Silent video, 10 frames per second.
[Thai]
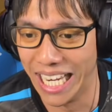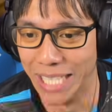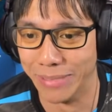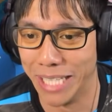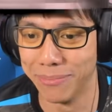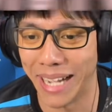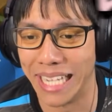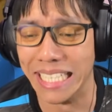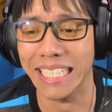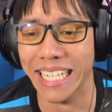เริ่มเล่นให
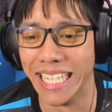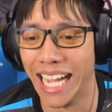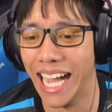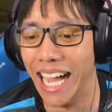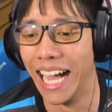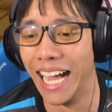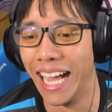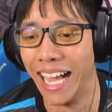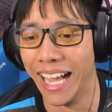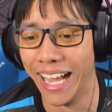ม่เลยอะ
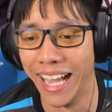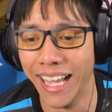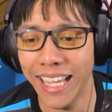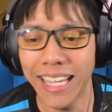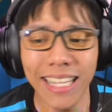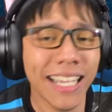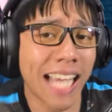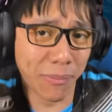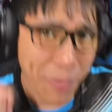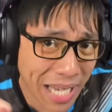งาน